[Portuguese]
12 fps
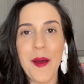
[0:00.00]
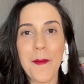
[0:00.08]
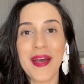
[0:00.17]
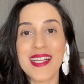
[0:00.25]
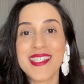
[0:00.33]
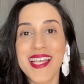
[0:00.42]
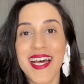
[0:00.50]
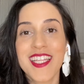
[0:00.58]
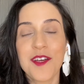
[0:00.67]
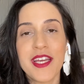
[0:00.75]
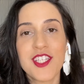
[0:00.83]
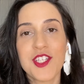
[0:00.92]
Mas
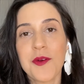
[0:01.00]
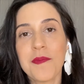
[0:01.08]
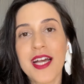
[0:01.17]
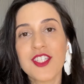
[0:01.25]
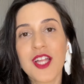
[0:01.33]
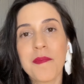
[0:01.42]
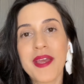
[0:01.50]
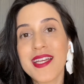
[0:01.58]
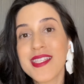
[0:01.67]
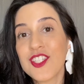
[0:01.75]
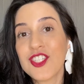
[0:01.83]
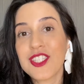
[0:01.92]
certamente não basta
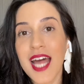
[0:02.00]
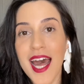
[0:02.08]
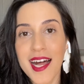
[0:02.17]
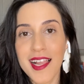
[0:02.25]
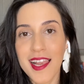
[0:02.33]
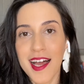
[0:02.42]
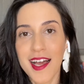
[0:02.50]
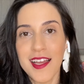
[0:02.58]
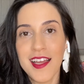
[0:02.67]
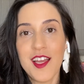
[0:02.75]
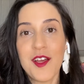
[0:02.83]
apenas estar lá.